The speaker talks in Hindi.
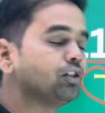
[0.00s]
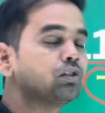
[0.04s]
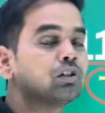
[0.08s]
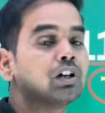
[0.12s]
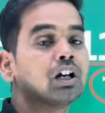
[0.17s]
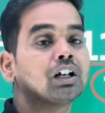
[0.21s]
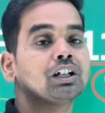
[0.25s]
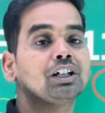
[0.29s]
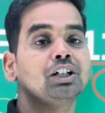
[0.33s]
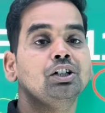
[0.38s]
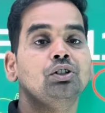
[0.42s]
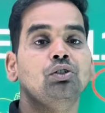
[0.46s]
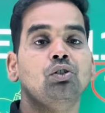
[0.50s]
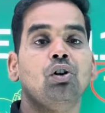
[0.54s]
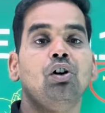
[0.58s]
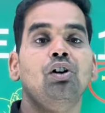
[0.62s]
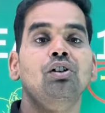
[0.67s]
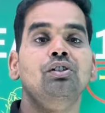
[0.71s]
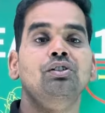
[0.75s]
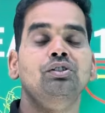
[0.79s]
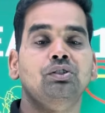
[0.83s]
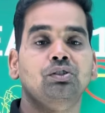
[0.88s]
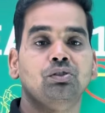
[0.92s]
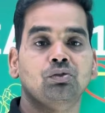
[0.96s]
होगा कि
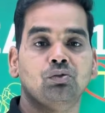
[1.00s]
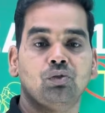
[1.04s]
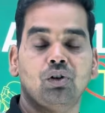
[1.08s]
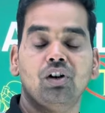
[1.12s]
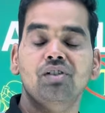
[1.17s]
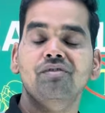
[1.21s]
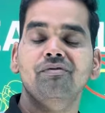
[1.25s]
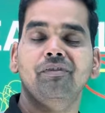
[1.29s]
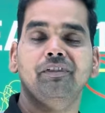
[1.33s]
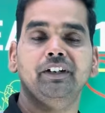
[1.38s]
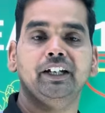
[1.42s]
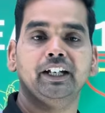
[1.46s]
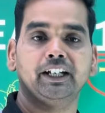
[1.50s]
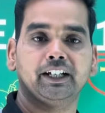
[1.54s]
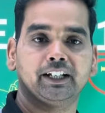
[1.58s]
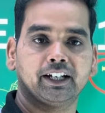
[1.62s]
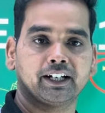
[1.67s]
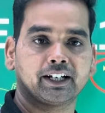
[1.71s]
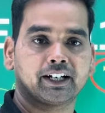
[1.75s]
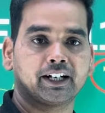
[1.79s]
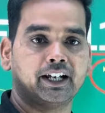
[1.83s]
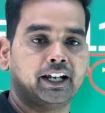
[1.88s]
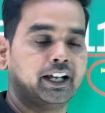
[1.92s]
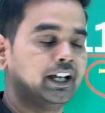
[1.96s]
टॉस कौन विन
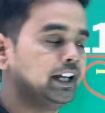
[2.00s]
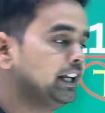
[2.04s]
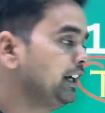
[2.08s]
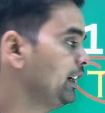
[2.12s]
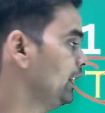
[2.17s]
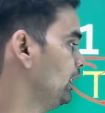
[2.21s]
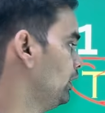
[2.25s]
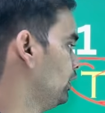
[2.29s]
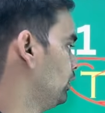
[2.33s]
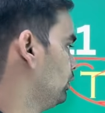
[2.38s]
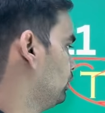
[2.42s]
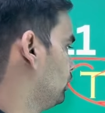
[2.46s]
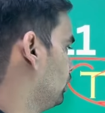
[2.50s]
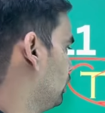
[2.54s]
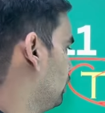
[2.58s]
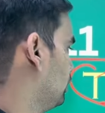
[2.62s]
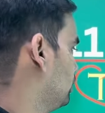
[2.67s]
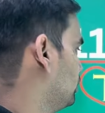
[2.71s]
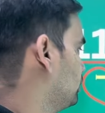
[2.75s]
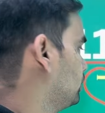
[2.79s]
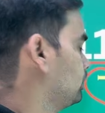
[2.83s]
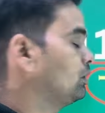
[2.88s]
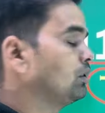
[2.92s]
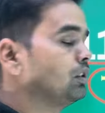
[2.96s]
कर रहा है
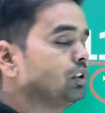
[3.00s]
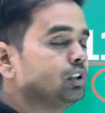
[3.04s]
टॉस